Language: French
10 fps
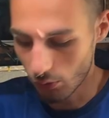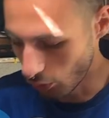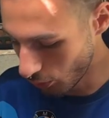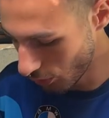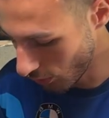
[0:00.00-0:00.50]

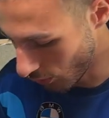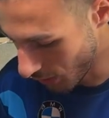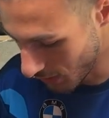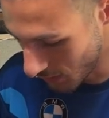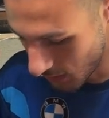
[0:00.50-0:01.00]
Donc
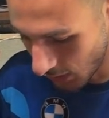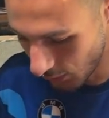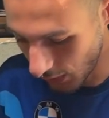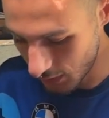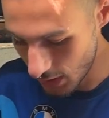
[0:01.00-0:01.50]
on a décidé
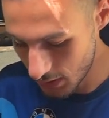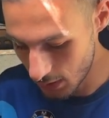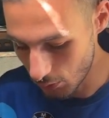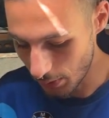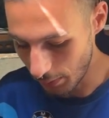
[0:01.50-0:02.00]
de faire ça, ce
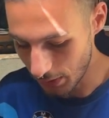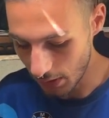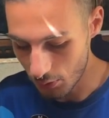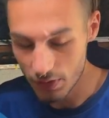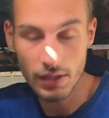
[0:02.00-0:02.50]
qui nous
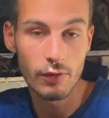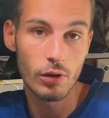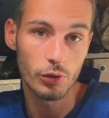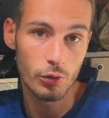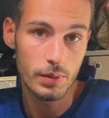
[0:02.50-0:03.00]
permettra aussi
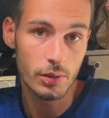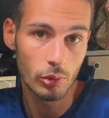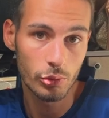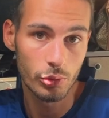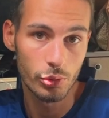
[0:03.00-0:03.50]
d'avoir deux
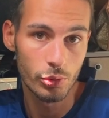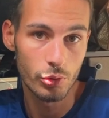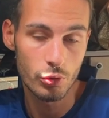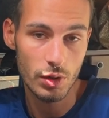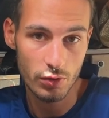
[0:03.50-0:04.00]
bidons
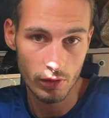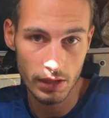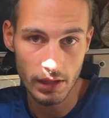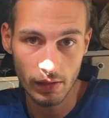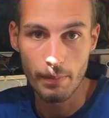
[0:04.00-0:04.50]
de
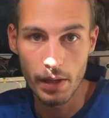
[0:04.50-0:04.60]
60 litres.